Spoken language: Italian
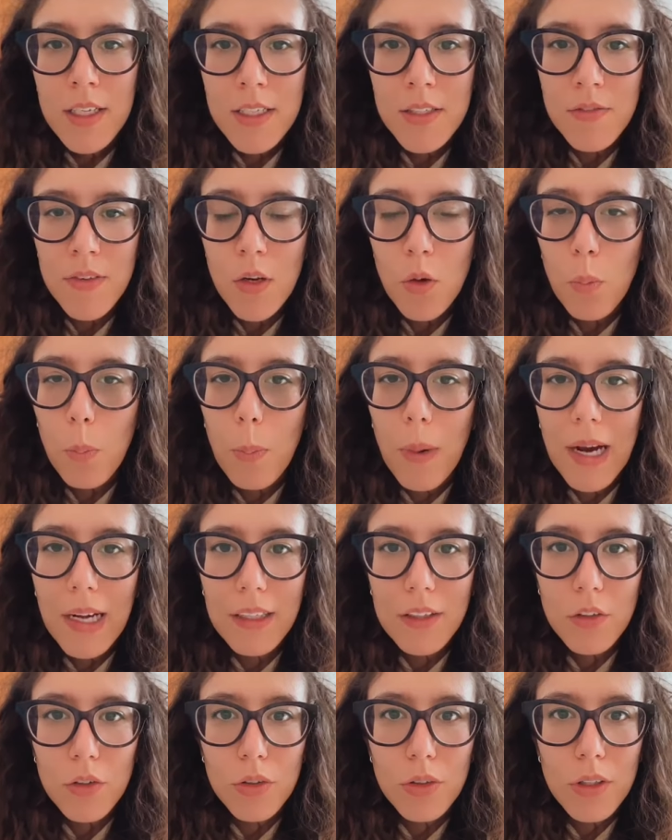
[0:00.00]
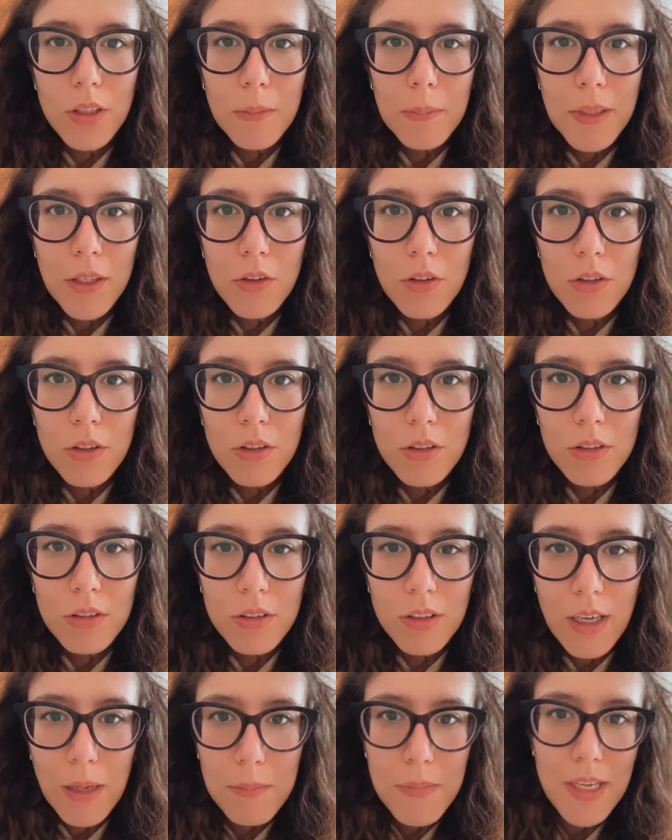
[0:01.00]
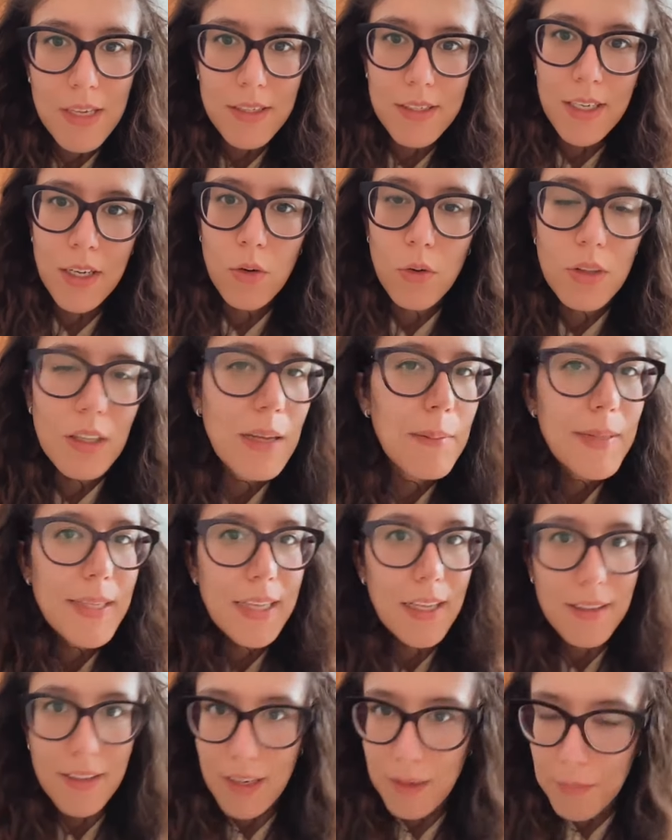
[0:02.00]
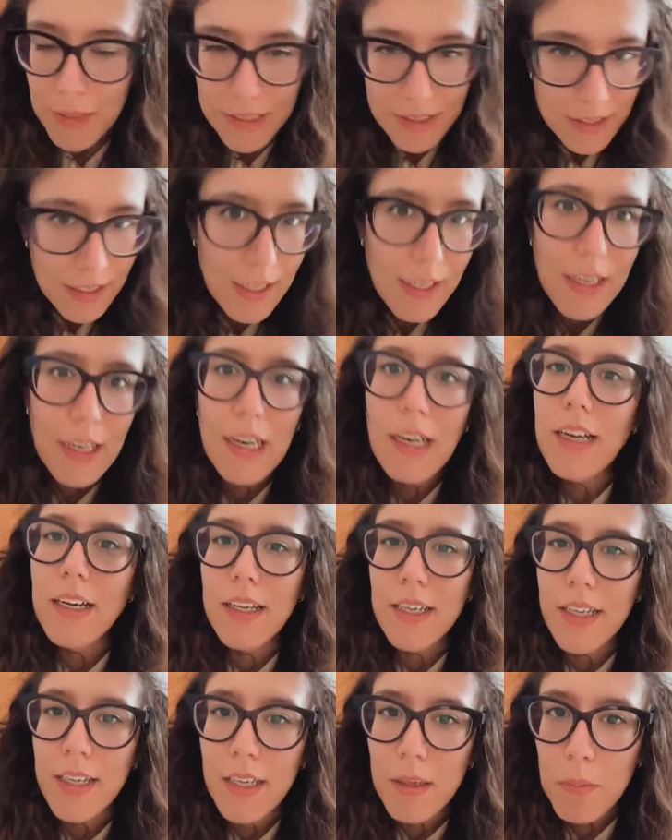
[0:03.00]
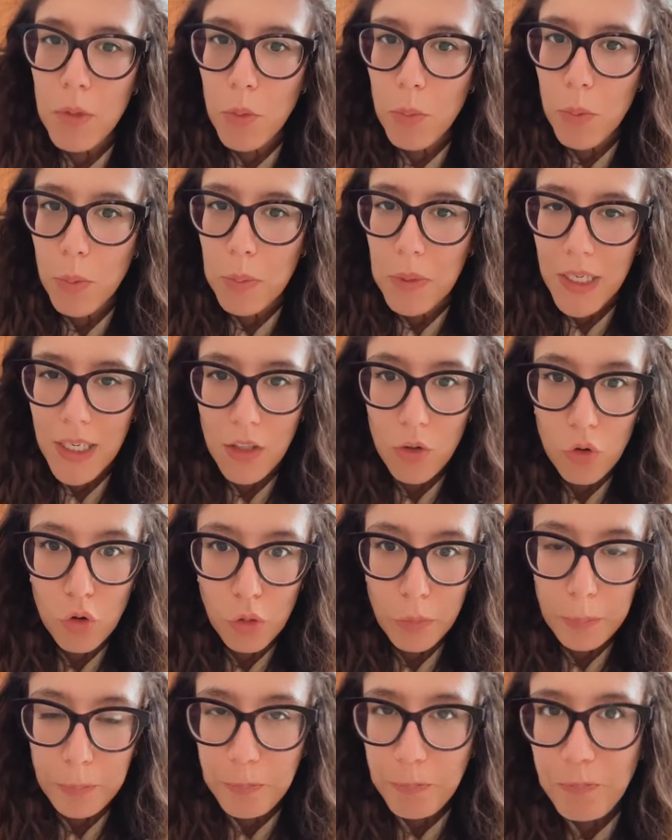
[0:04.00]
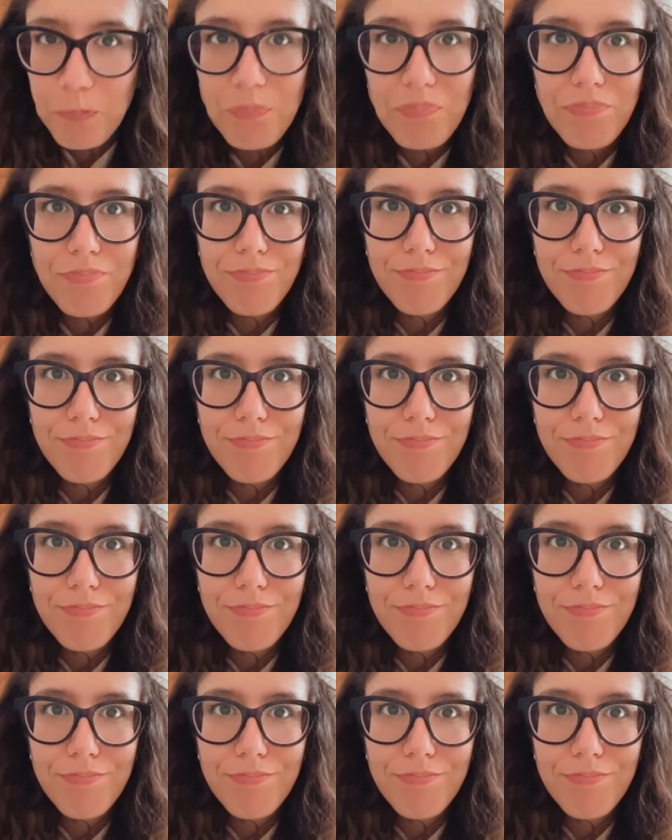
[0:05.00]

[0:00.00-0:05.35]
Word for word: sviluppato mio, la mia seconda metà della mattina e il mio pomeriggio.